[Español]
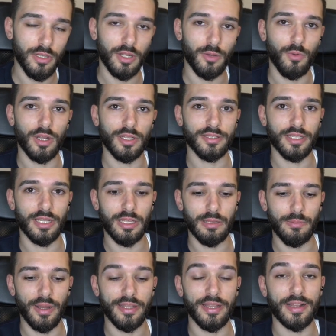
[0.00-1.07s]
el cual tiene
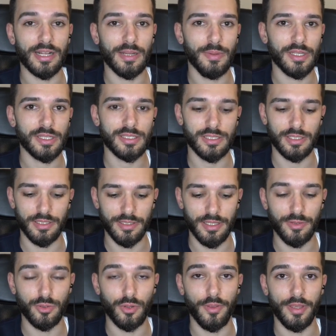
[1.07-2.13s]
varias ramas
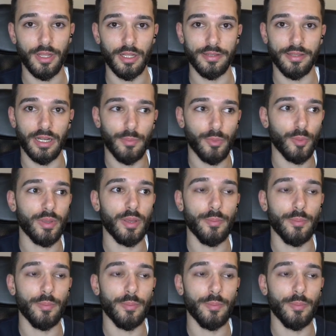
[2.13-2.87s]
dentro de, la propia